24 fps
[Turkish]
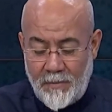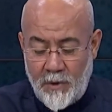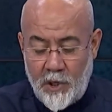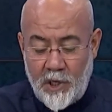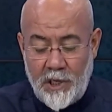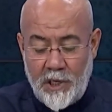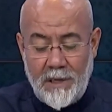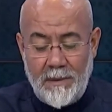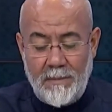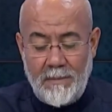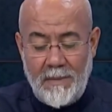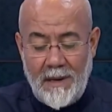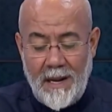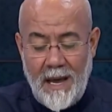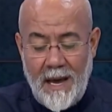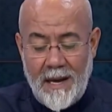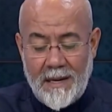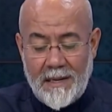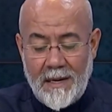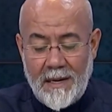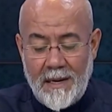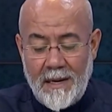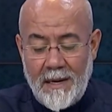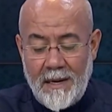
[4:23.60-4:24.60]

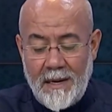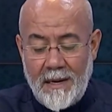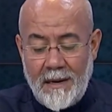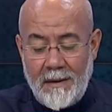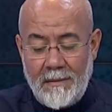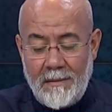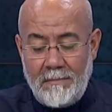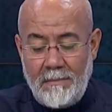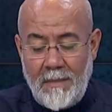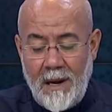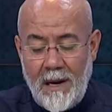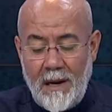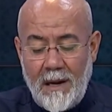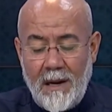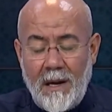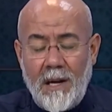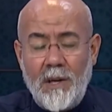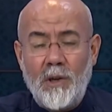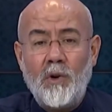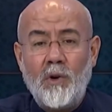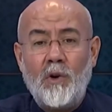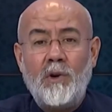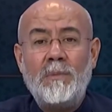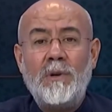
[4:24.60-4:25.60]
Kimler? Men la
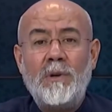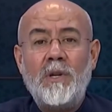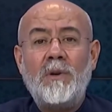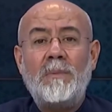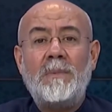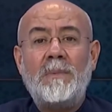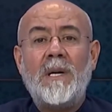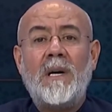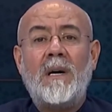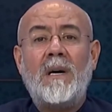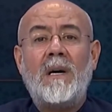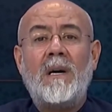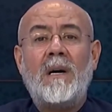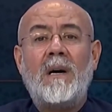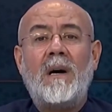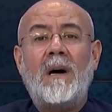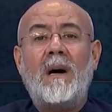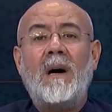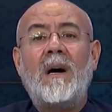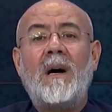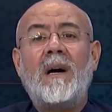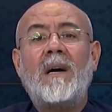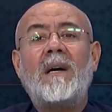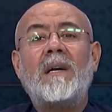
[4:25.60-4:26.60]
yu'minu biha.
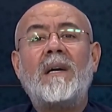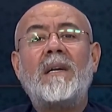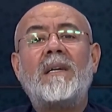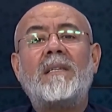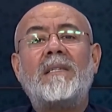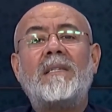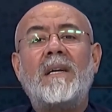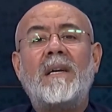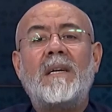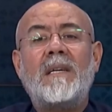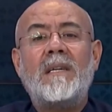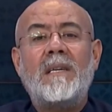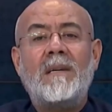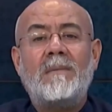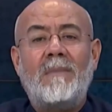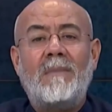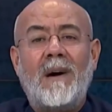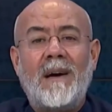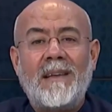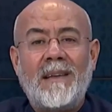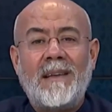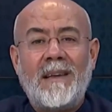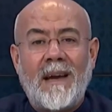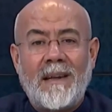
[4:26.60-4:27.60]
Ahirete
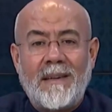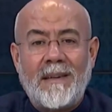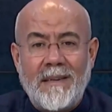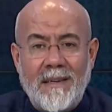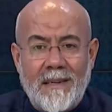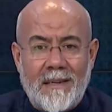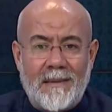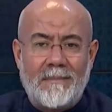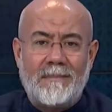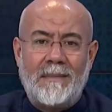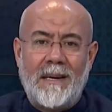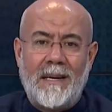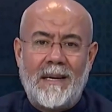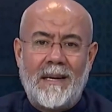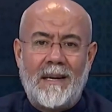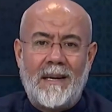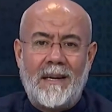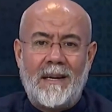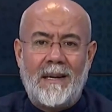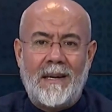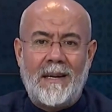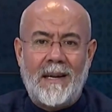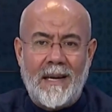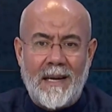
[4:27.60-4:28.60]
iman
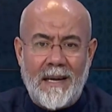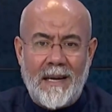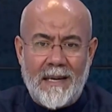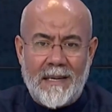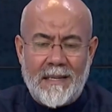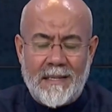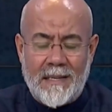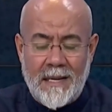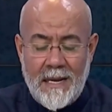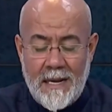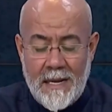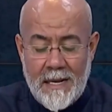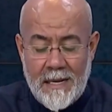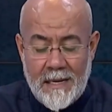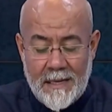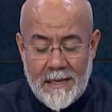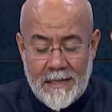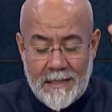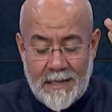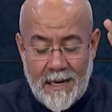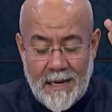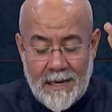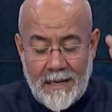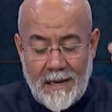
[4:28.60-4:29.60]
getirmeyenler
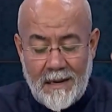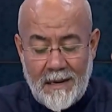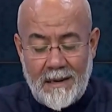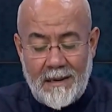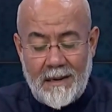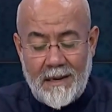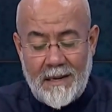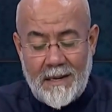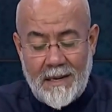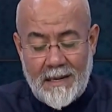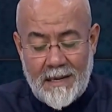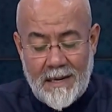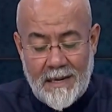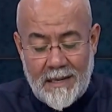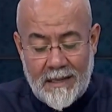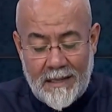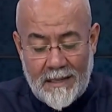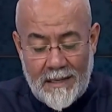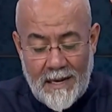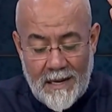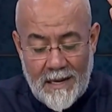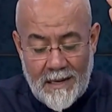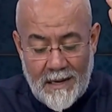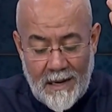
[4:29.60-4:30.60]
seni
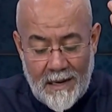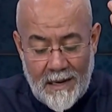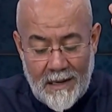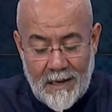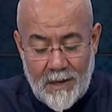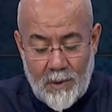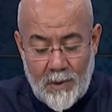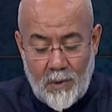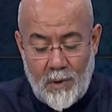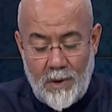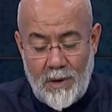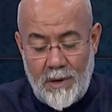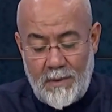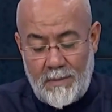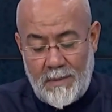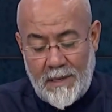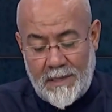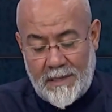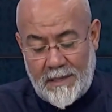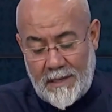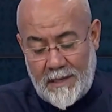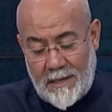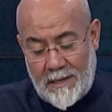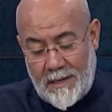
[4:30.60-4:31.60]
ahiretten
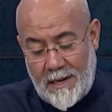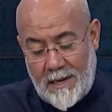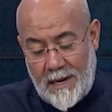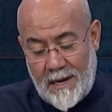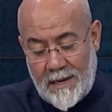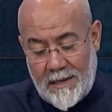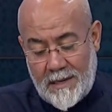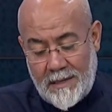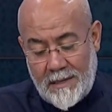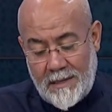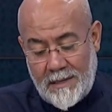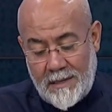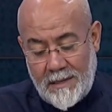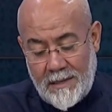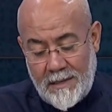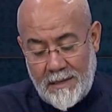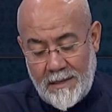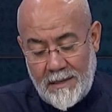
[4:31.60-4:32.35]
alıkoymasınlar.